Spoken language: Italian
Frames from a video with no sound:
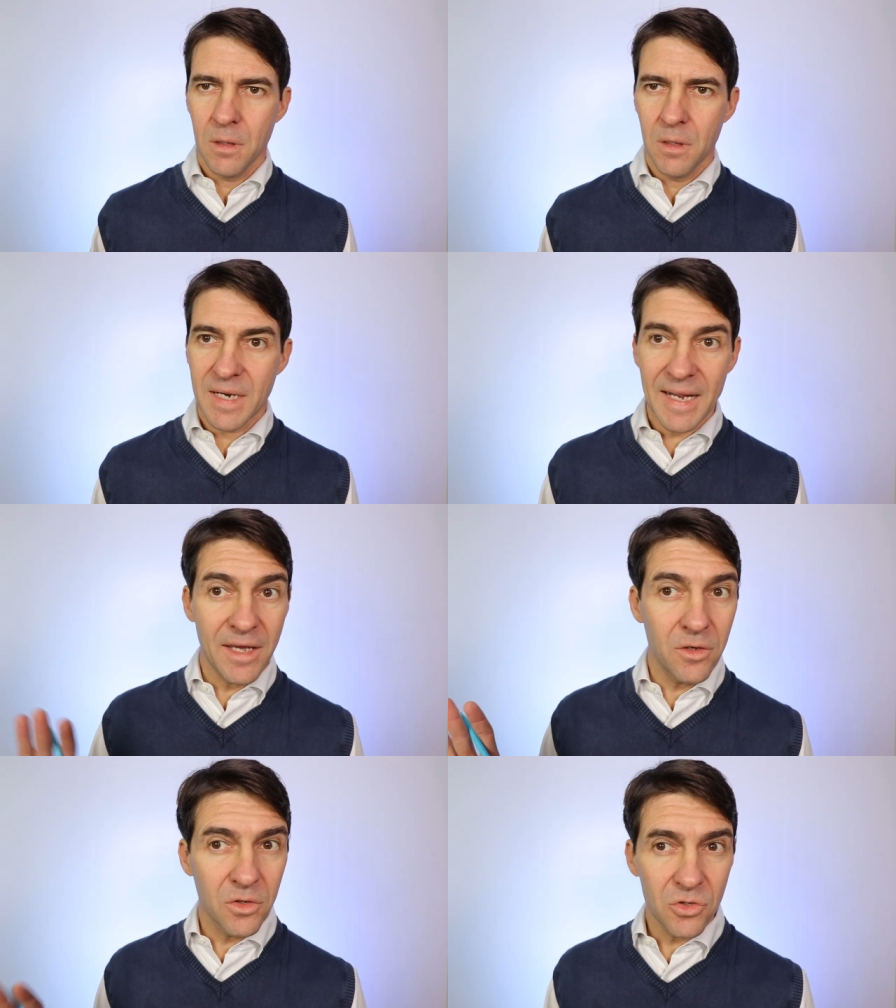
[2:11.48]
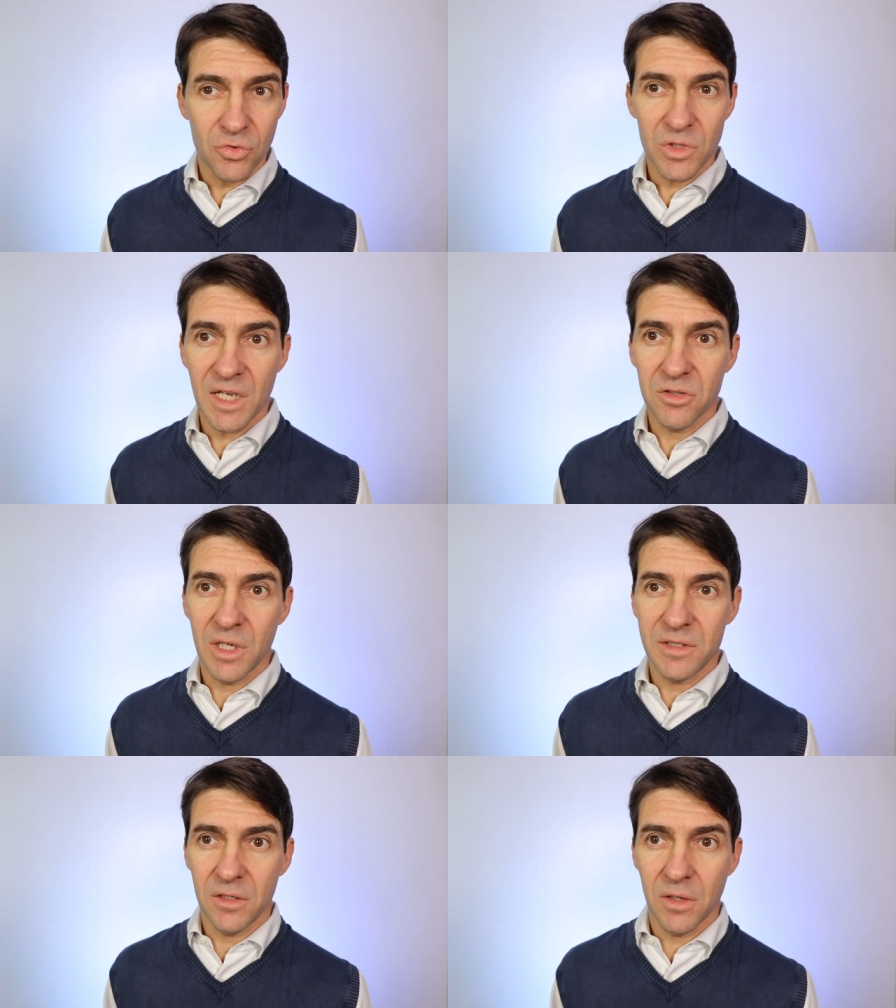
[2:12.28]
Fausto. Raga, io non ho studiato
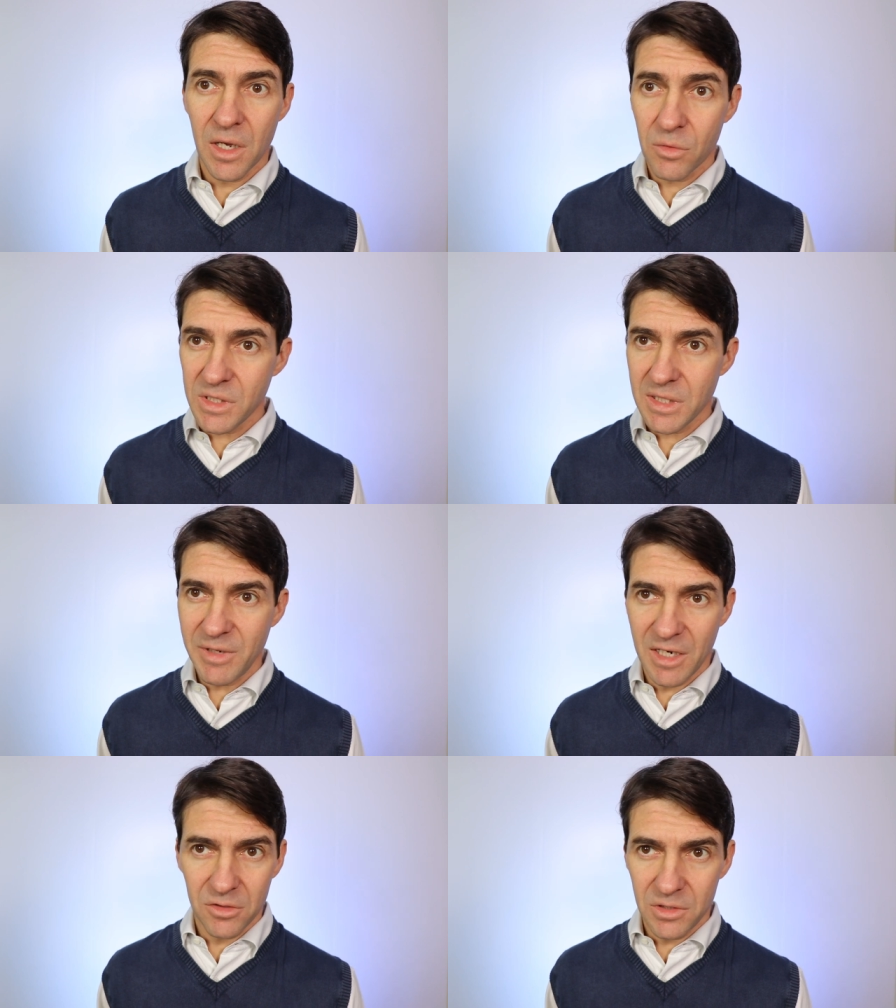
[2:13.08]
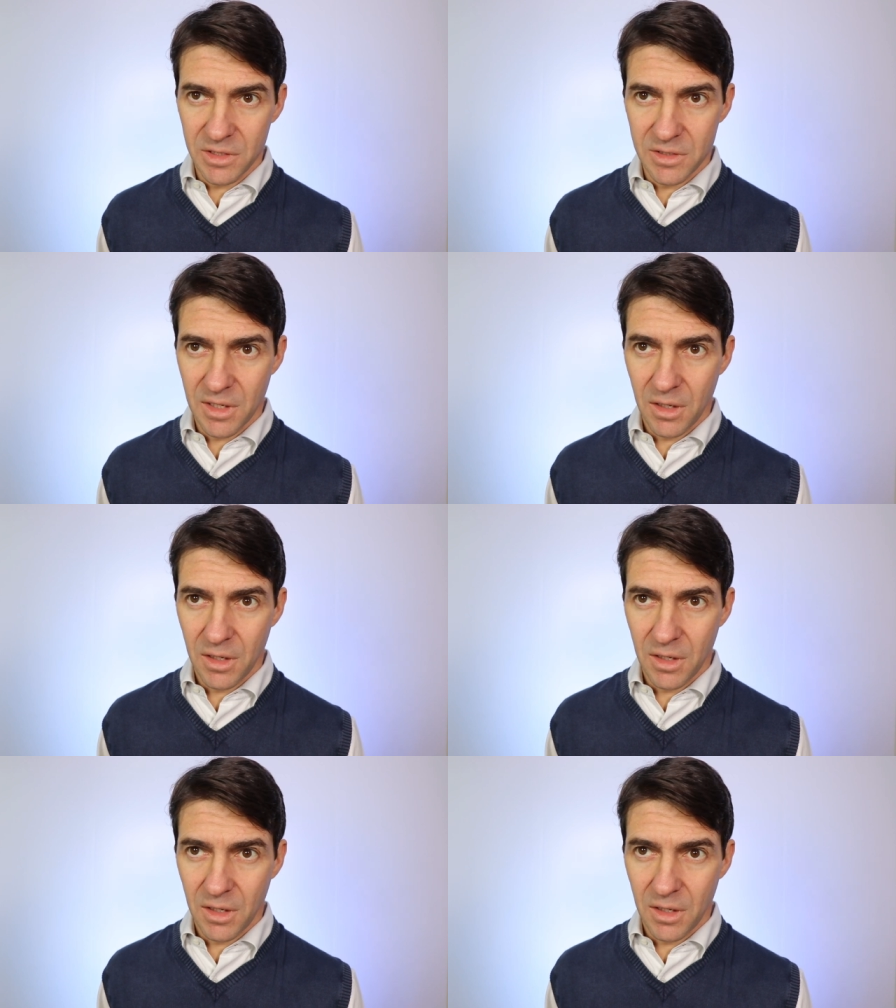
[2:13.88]
latino, eh, questa me l'hanno detta.